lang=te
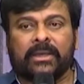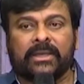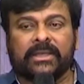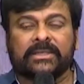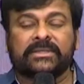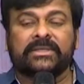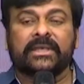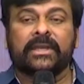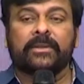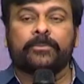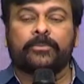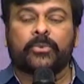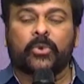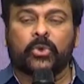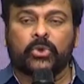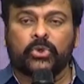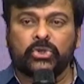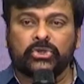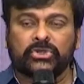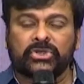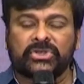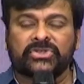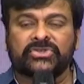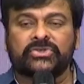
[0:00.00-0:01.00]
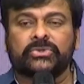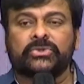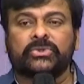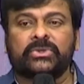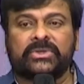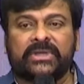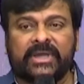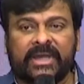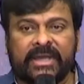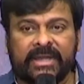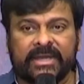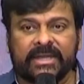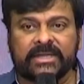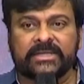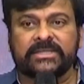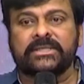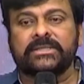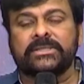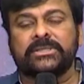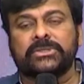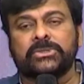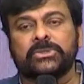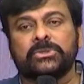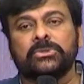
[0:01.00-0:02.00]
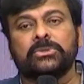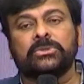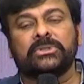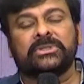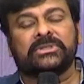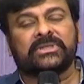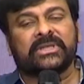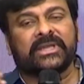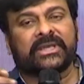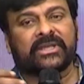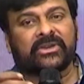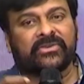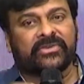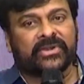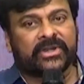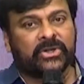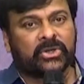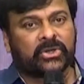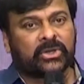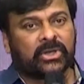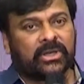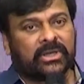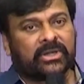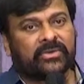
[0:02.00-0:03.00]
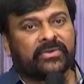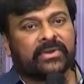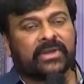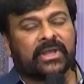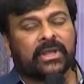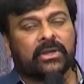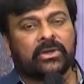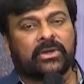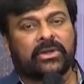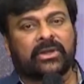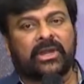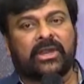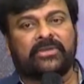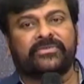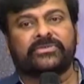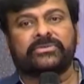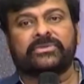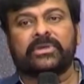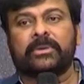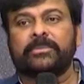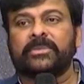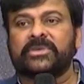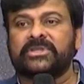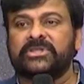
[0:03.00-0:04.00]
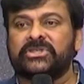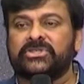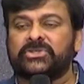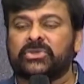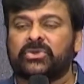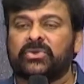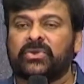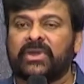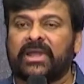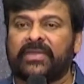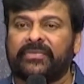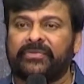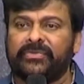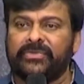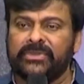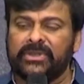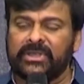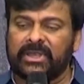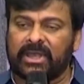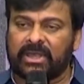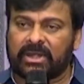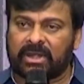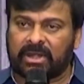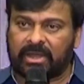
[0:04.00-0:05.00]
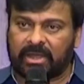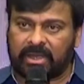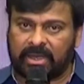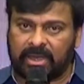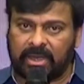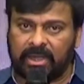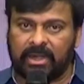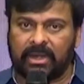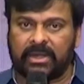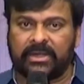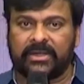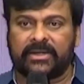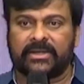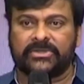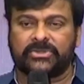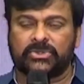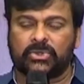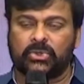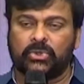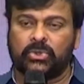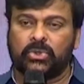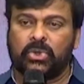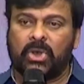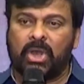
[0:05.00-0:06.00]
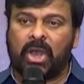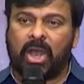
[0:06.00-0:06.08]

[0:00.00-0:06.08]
ఇతర ప్రొడ్యూసర్స్ డైరెక్టర్స్ ఇతర ఇరవై రెండు ఇరవై నాలుగు క్రాఫ్ట్ సంబంధించినటువంటి అన్ని రకాల అడ్రస్లు